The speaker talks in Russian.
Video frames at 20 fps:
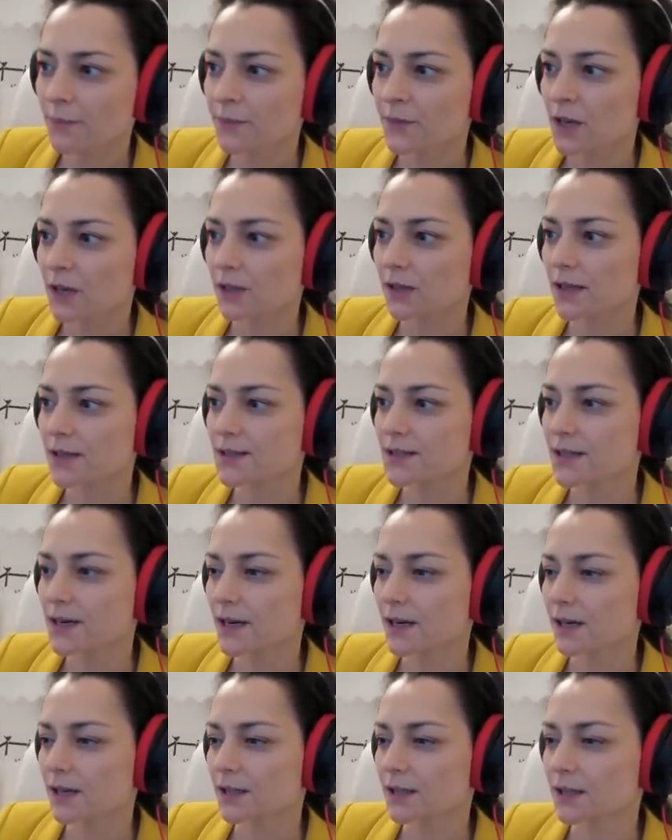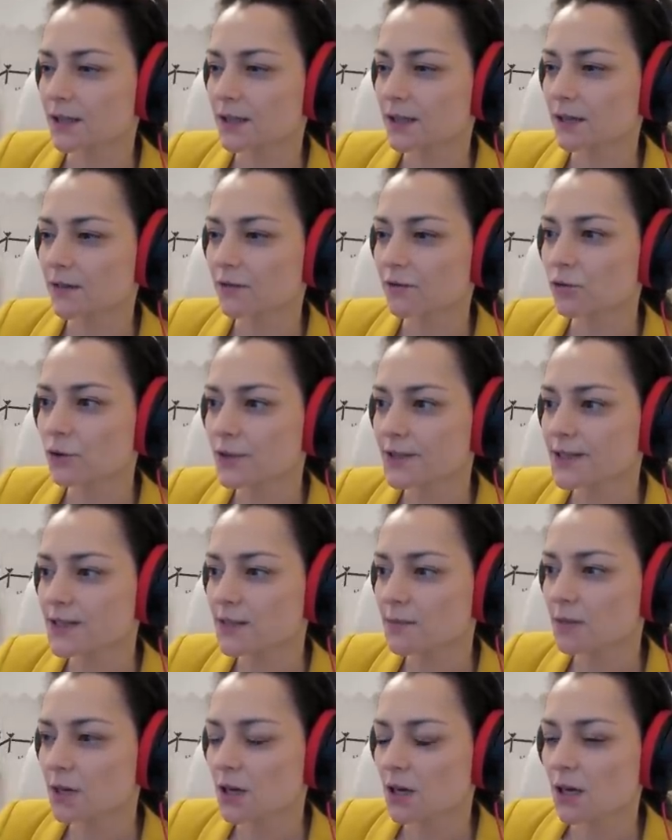ладья
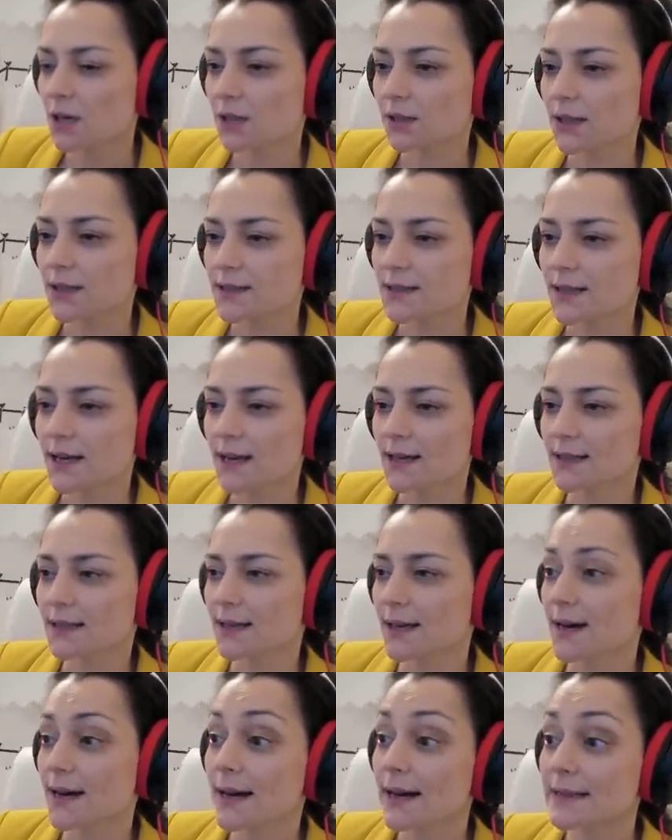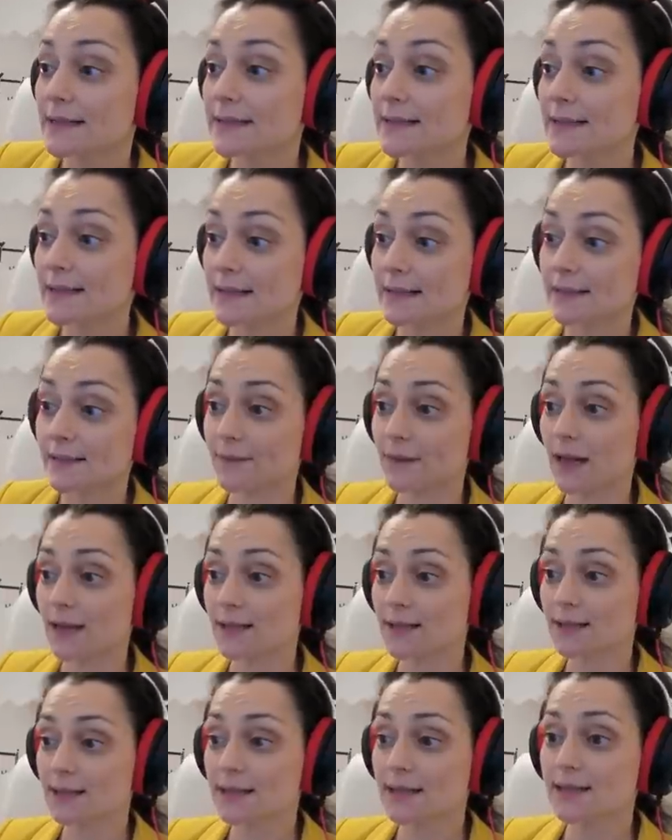e8, ладья e1.
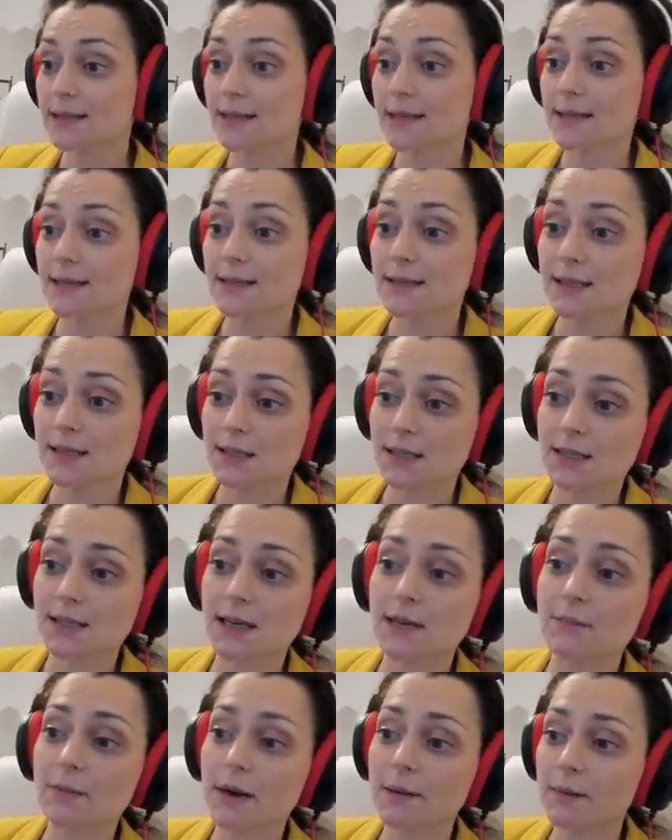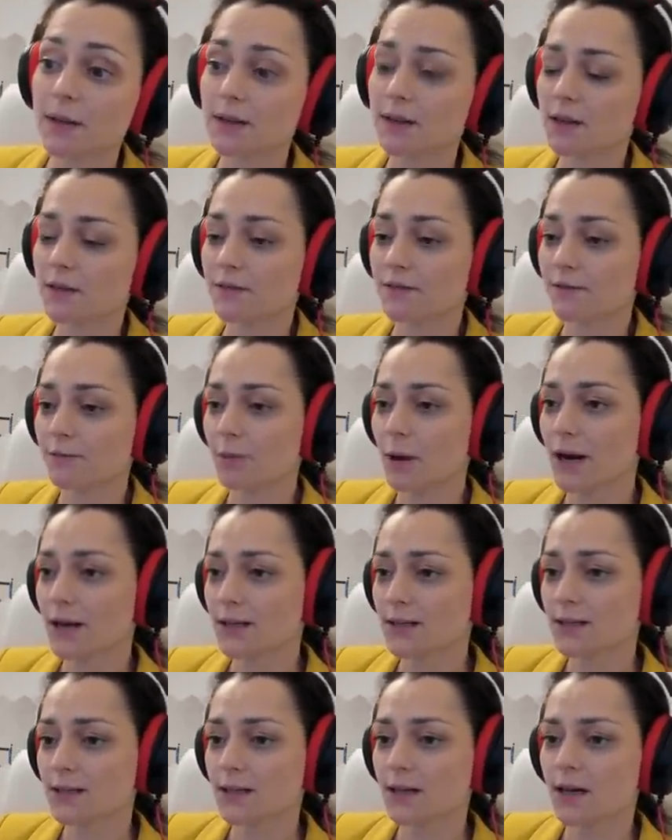Один из критических моментов в
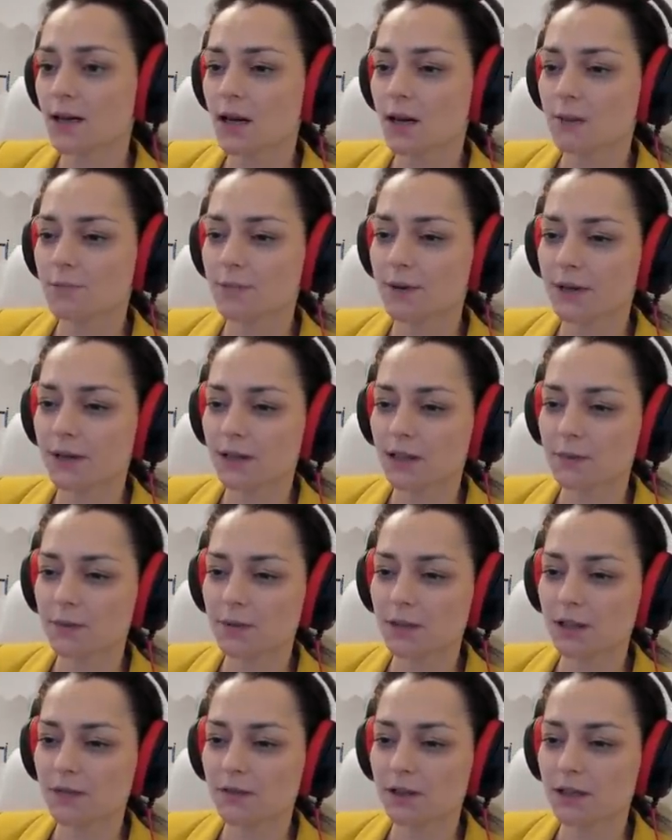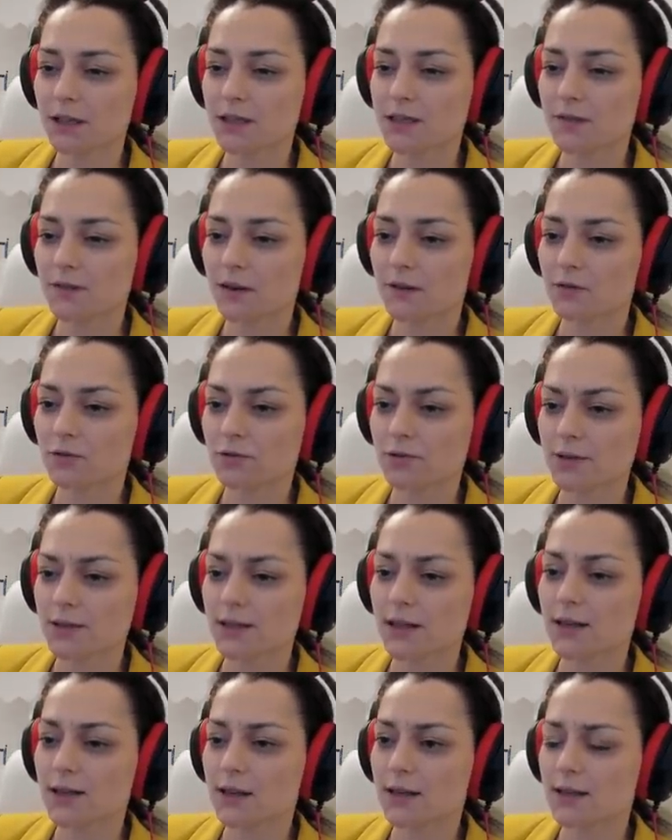партии. Белые перевели своего
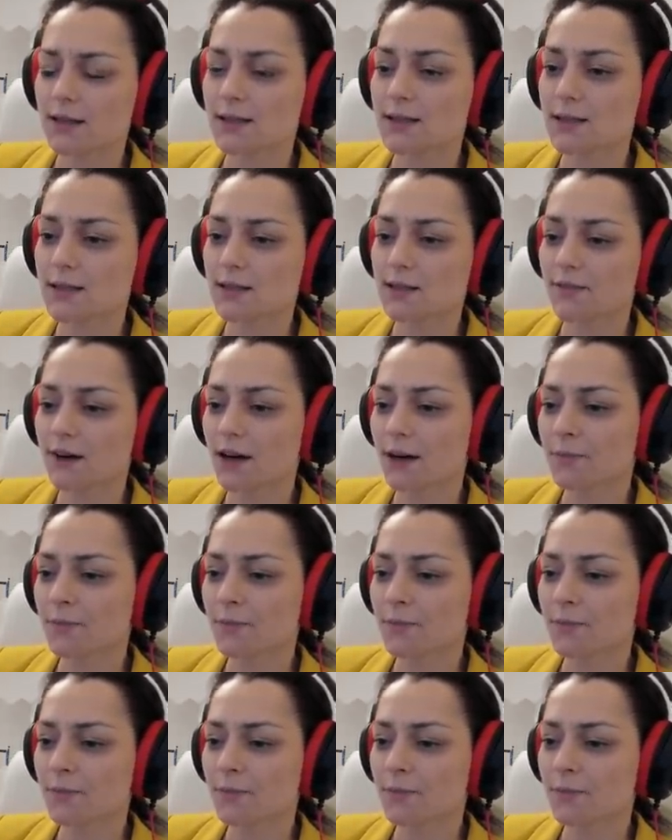слона на c2,